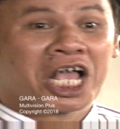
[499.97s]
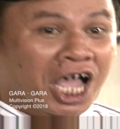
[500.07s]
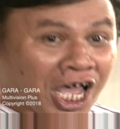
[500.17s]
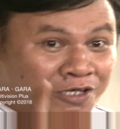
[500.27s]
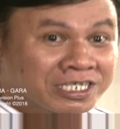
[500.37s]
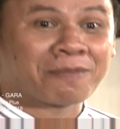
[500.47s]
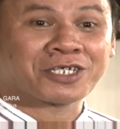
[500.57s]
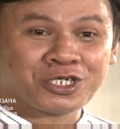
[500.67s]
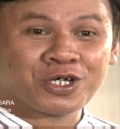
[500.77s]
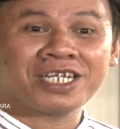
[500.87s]
Kalau sama
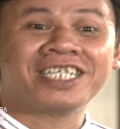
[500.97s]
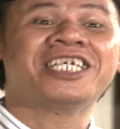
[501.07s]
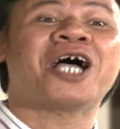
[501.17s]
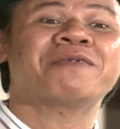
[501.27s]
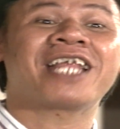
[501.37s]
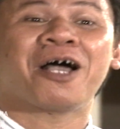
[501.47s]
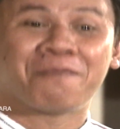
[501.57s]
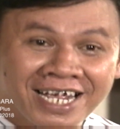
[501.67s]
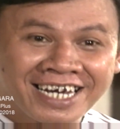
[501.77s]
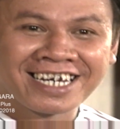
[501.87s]
Sion dijamin aman.